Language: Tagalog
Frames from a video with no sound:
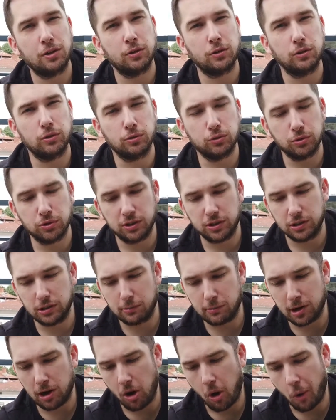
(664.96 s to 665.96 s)
Go to
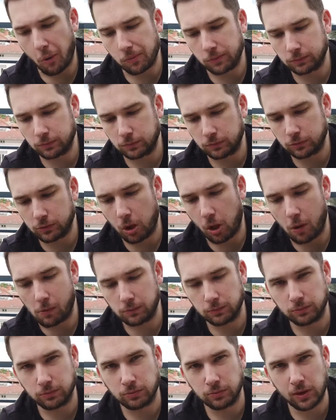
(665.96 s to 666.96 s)
cinema?
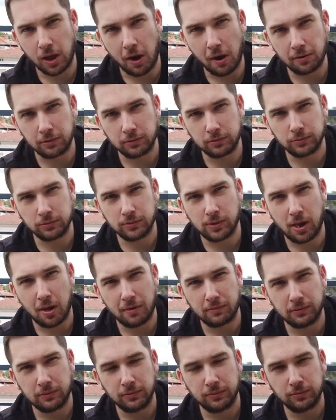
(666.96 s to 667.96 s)
Oo, no?
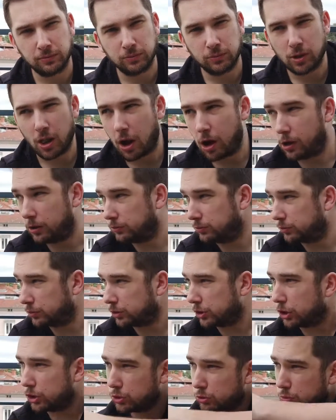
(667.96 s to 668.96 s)
Sarado yung And
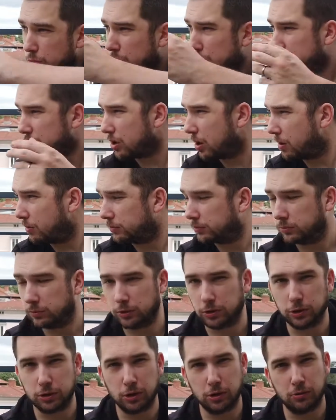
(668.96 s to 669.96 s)
cinema. just walk,
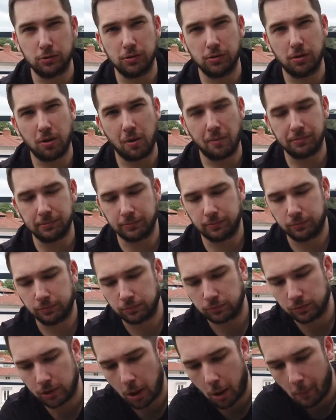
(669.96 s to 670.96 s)
walk around.
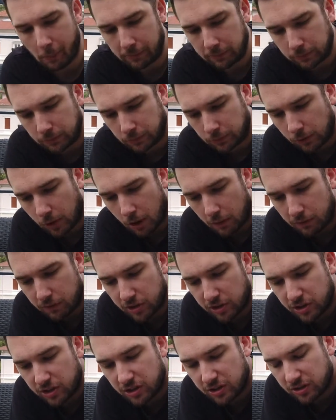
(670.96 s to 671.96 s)
Hmm.
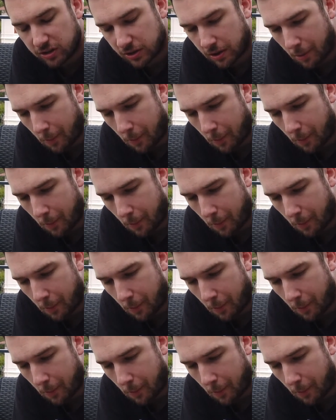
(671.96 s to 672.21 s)
Visit?